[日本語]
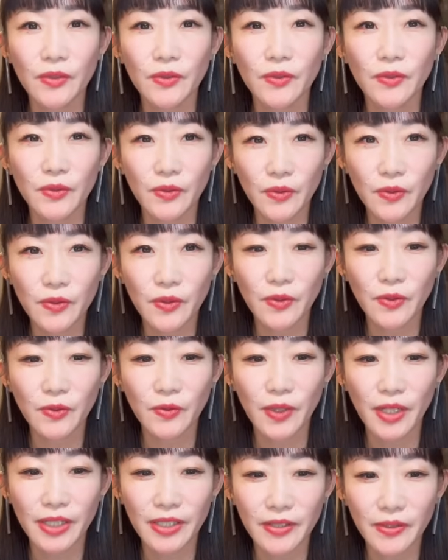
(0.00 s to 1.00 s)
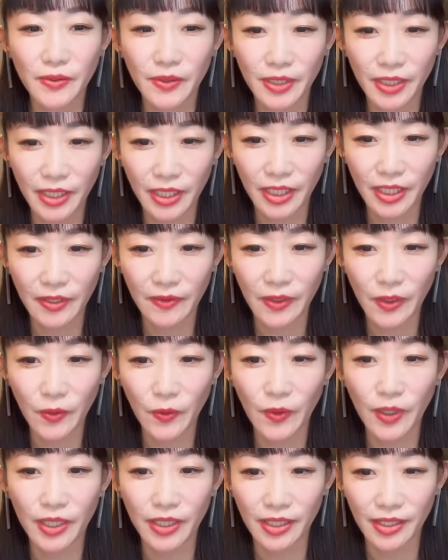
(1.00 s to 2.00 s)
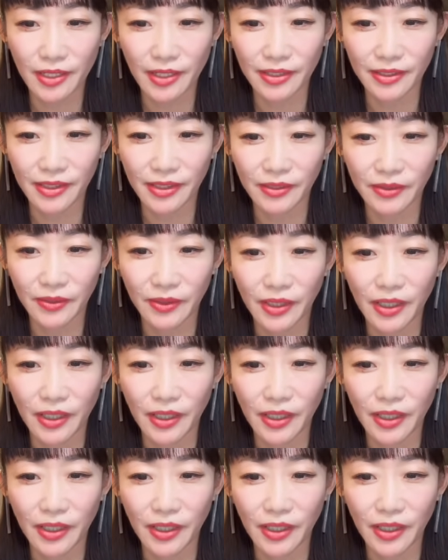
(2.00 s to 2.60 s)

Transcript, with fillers: 屈辱はそれだけでは終わらなかったと。